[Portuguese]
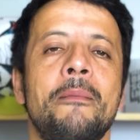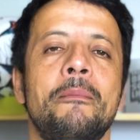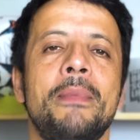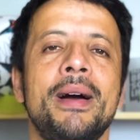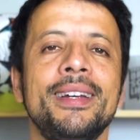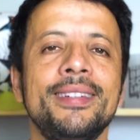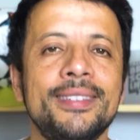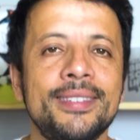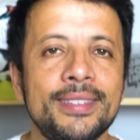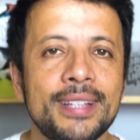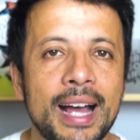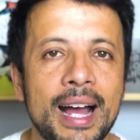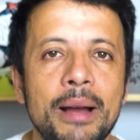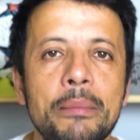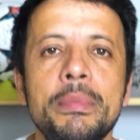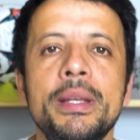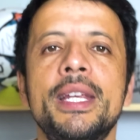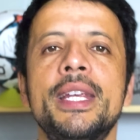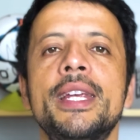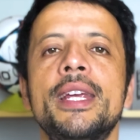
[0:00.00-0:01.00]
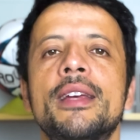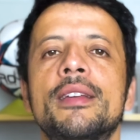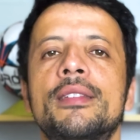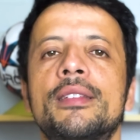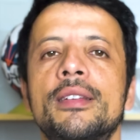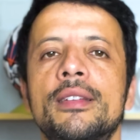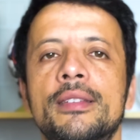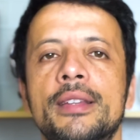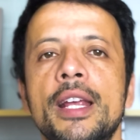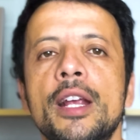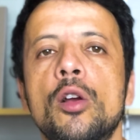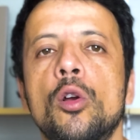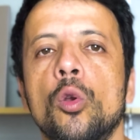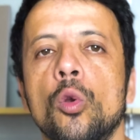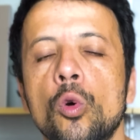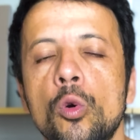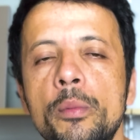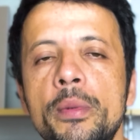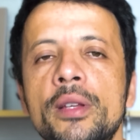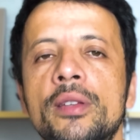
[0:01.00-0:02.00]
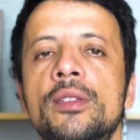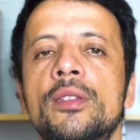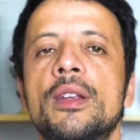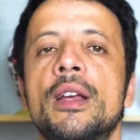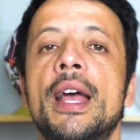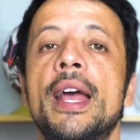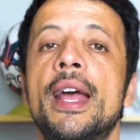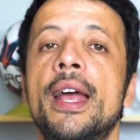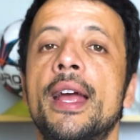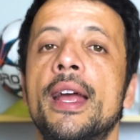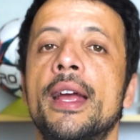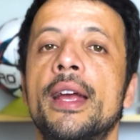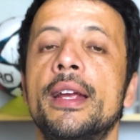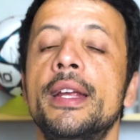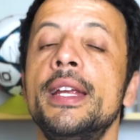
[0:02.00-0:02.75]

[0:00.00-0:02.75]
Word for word: mas sabe que existem clubes é,